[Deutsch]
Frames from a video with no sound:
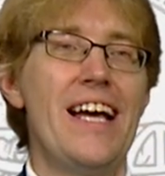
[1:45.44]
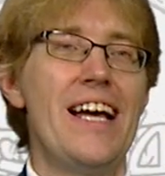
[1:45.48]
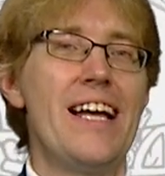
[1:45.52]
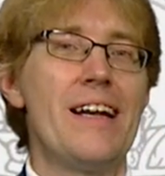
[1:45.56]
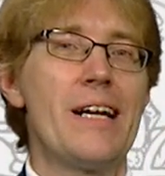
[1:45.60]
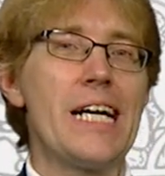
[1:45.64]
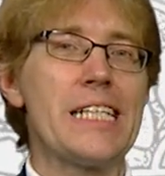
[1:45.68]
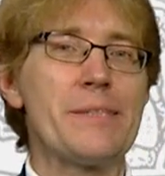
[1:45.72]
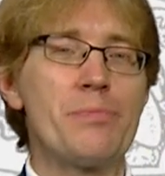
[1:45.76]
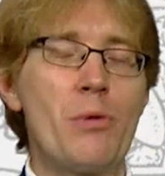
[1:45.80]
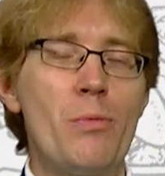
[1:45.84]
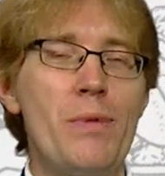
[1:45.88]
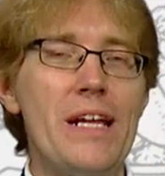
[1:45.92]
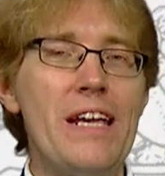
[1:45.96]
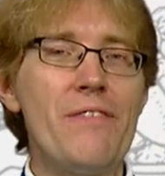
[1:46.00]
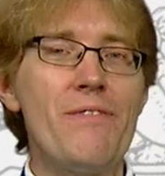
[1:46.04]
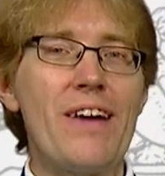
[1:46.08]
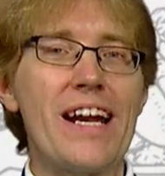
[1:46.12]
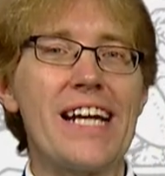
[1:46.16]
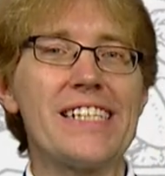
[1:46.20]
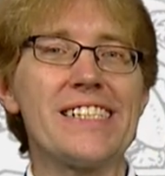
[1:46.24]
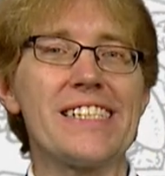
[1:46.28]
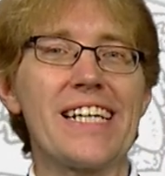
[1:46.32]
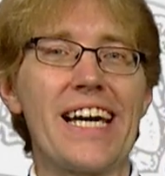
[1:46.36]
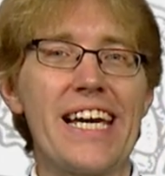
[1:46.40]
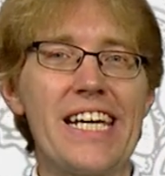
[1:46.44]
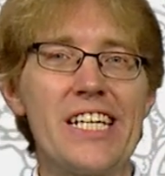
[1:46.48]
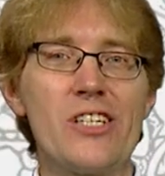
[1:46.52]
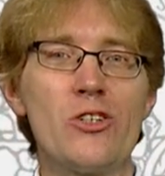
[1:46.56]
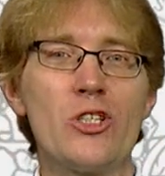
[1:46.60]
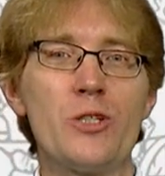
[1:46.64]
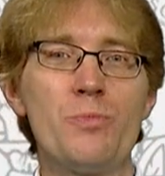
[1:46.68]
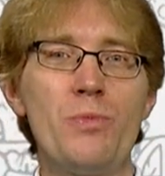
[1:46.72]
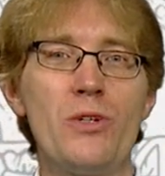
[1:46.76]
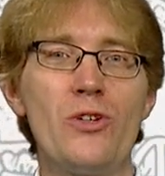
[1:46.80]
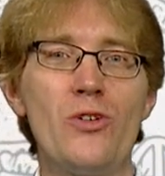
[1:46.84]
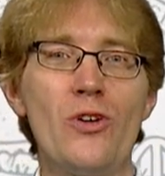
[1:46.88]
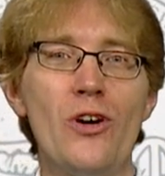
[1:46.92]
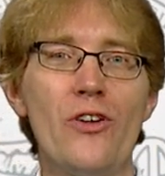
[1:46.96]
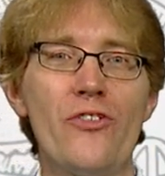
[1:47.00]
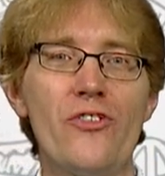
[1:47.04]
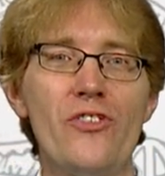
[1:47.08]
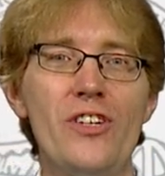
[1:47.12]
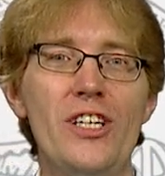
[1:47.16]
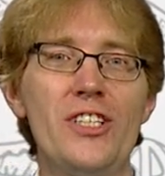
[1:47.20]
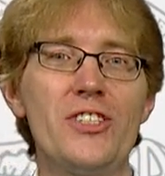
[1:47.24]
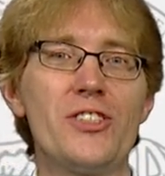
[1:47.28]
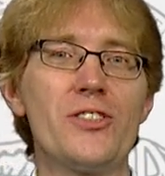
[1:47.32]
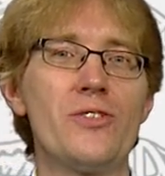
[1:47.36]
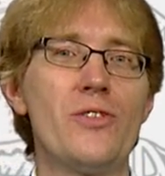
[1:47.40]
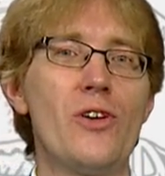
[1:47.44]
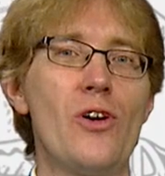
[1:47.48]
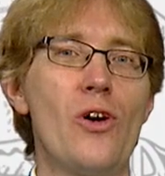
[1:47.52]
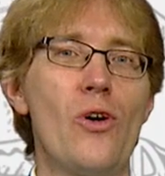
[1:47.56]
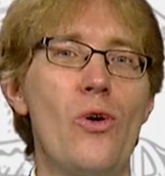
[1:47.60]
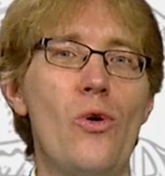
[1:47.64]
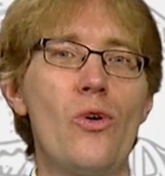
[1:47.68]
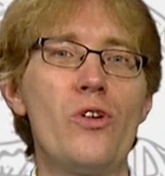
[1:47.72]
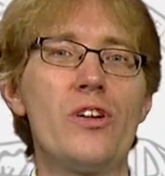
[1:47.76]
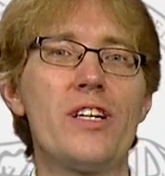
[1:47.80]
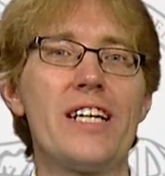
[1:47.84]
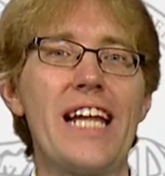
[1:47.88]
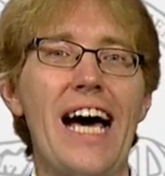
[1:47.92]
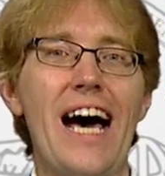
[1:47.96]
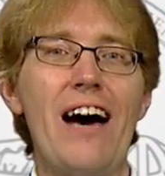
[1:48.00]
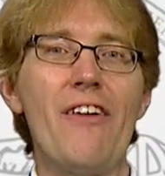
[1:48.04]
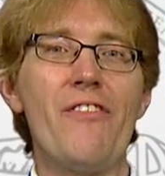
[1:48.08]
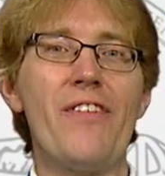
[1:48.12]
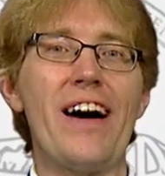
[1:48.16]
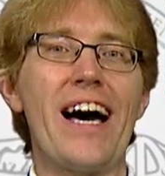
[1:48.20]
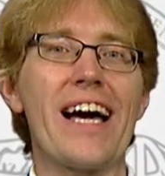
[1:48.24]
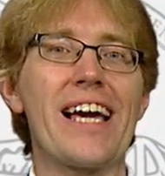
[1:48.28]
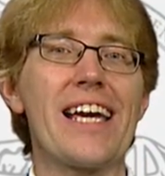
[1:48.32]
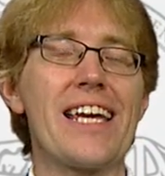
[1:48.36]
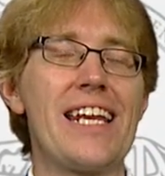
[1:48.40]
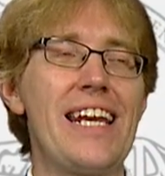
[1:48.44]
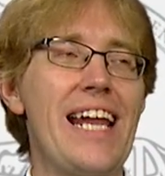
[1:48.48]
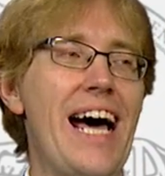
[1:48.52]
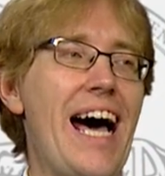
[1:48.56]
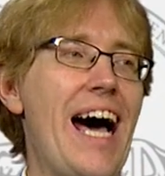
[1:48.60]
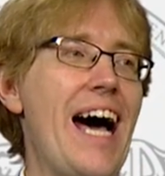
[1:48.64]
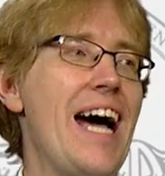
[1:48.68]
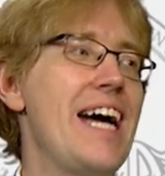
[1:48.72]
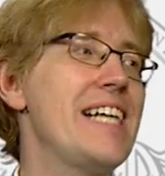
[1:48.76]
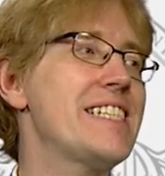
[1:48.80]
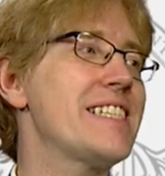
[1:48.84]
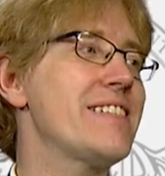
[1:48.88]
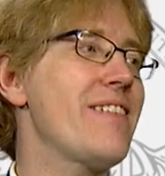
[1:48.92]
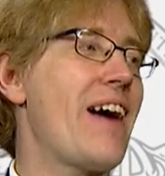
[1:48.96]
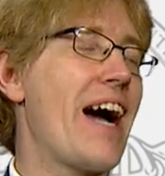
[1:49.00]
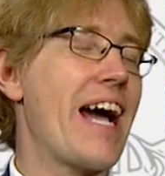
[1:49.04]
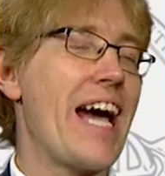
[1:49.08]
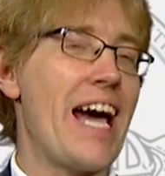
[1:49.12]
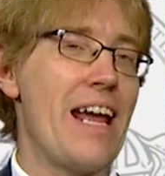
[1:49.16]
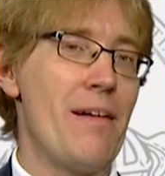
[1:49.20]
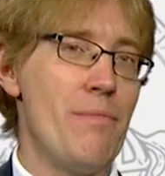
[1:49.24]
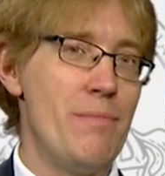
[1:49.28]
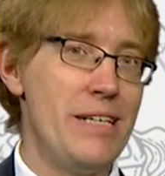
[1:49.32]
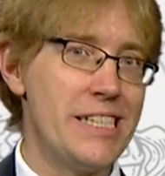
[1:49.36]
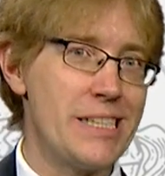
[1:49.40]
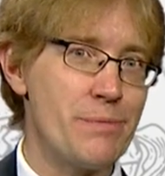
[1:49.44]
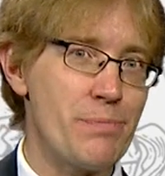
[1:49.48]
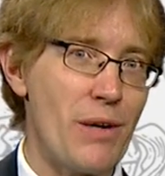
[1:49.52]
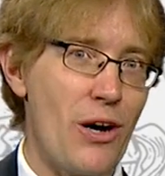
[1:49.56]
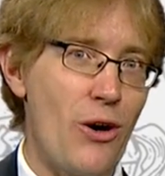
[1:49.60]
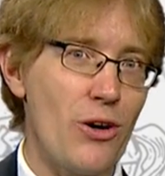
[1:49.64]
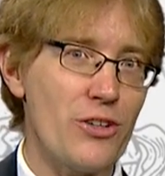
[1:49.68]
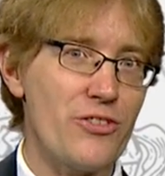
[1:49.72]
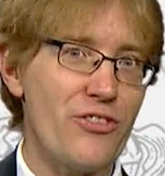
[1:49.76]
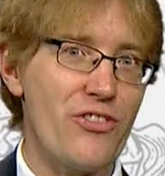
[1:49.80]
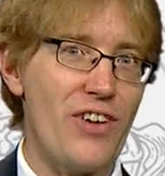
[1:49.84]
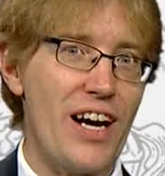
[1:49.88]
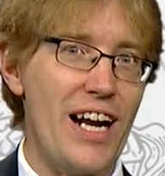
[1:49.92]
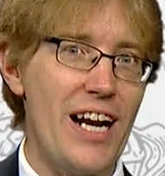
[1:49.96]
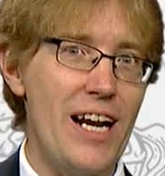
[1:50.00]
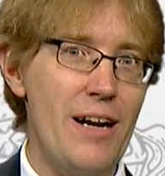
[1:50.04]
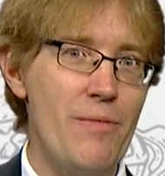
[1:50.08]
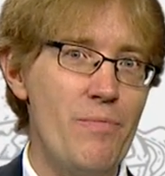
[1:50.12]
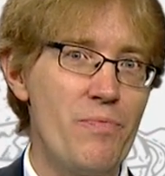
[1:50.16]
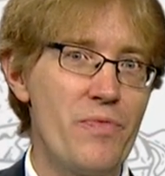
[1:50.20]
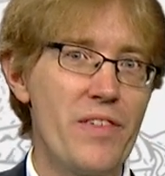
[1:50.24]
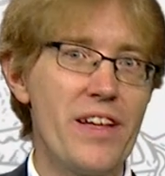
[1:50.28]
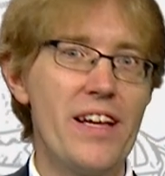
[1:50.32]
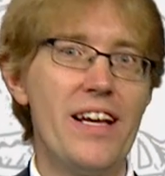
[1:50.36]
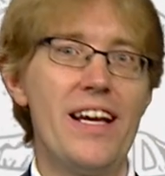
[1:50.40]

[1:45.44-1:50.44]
Das Problem war das Rechtsschutzbedürfnis und da war klar, es war kein Missbrauchsfall,